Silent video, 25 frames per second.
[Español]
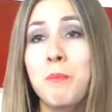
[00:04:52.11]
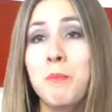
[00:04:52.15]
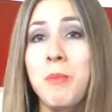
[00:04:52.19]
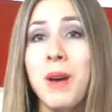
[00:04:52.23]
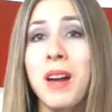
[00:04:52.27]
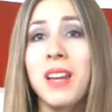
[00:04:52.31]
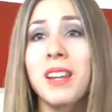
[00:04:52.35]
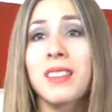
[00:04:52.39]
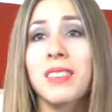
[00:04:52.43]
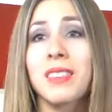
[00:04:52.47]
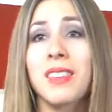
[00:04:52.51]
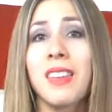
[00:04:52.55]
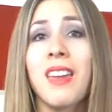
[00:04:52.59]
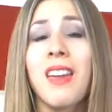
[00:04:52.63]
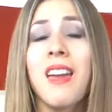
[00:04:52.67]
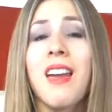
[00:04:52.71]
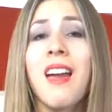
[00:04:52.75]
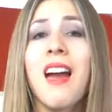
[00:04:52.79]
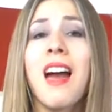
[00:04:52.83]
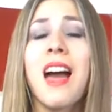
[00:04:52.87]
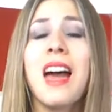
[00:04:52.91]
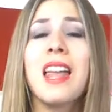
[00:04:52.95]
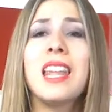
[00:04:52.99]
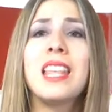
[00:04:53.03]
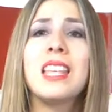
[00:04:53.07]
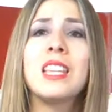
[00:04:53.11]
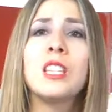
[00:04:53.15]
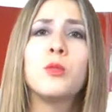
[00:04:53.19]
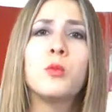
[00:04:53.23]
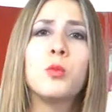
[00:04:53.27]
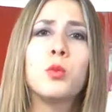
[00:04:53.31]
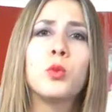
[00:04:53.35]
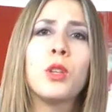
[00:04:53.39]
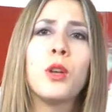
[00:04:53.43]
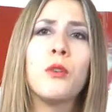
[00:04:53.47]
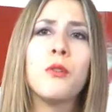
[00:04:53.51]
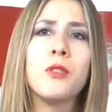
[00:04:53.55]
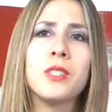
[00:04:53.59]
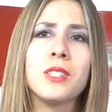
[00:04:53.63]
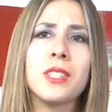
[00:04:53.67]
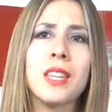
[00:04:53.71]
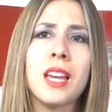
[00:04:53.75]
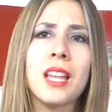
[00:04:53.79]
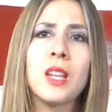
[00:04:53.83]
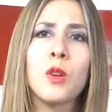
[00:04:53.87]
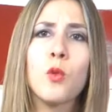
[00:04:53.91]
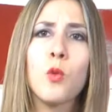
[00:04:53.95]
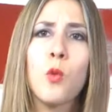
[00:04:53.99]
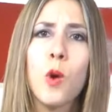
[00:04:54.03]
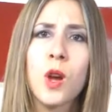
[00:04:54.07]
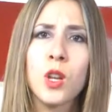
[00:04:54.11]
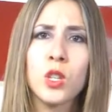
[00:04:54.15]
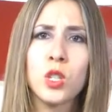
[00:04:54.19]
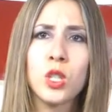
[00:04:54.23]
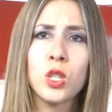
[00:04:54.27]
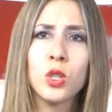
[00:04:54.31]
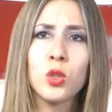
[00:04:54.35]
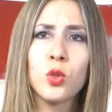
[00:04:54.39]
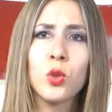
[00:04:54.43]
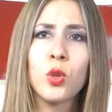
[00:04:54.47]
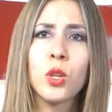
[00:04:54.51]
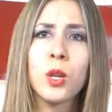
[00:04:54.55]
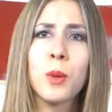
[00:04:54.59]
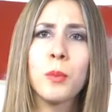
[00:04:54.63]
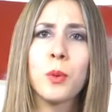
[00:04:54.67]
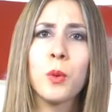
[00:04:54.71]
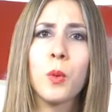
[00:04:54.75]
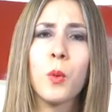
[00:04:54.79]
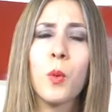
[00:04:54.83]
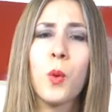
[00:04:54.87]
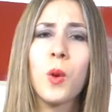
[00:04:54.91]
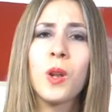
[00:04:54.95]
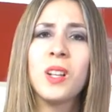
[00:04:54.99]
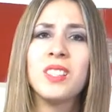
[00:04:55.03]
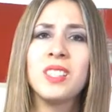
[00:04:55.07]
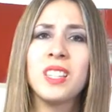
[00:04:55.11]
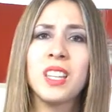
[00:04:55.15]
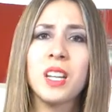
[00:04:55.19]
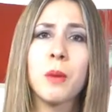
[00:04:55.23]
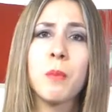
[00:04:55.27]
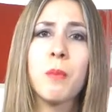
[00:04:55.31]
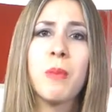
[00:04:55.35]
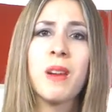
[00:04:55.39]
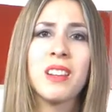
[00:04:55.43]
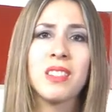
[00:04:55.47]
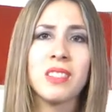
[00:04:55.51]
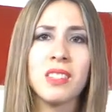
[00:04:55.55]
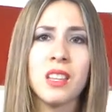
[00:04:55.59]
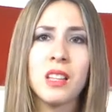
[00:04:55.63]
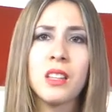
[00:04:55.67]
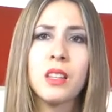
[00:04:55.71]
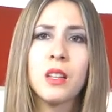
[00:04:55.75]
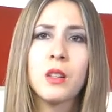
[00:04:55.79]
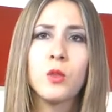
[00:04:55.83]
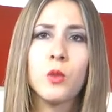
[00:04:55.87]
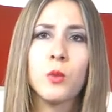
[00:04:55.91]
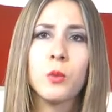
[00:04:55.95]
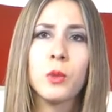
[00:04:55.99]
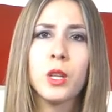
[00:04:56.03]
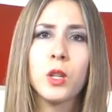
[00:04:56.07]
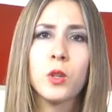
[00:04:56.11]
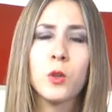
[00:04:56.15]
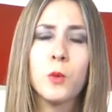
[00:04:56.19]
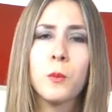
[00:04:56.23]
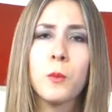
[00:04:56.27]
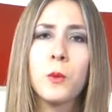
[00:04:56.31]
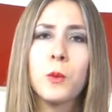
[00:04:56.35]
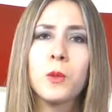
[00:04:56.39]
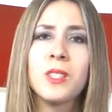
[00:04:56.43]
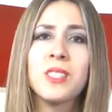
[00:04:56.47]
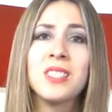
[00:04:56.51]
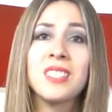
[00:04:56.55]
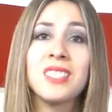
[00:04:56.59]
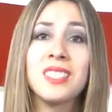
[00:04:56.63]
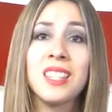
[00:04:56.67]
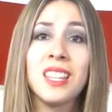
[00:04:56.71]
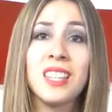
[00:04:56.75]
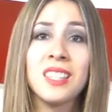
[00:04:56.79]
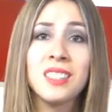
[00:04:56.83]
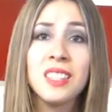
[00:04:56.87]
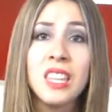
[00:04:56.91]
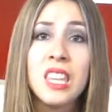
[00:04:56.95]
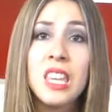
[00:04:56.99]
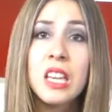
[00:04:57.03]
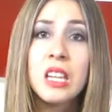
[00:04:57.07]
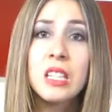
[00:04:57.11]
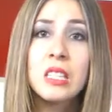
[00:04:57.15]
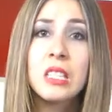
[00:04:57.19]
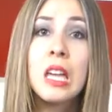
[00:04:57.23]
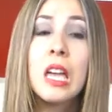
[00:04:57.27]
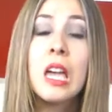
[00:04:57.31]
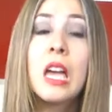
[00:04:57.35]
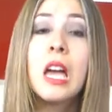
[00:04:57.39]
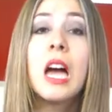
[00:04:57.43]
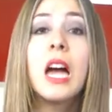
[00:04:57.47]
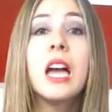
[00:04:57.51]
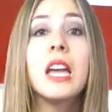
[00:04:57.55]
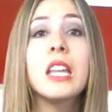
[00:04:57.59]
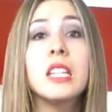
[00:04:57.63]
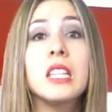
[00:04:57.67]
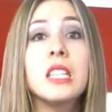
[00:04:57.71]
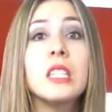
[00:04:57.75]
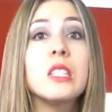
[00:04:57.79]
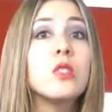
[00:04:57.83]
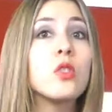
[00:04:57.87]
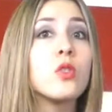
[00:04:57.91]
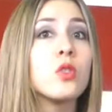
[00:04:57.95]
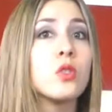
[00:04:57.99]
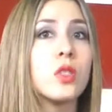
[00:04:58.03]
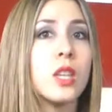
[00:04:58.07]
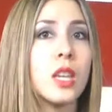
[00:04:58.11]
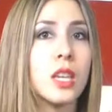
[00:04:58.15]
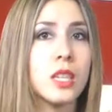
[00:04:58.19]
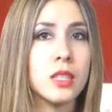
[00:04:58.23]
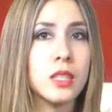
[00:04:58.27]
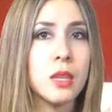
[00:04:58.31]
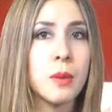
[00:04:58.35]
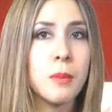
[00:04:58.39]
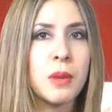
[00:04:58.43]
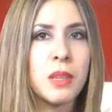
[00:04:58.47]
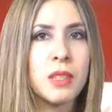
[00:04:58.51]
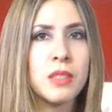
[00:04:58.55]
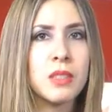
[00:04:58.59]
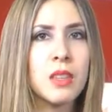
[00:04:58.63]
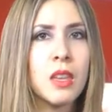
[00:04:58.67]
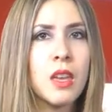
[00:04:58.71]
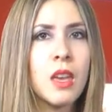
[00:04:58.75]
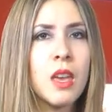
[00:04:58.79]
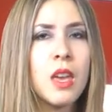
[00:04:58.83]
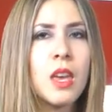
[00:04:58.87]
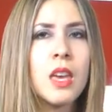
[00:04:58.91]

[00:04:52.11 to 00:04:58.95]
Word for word: parte a la disputa fiscal en Washington que provocó el cierre parcial del gobierno por 16 días a inicios de este mes.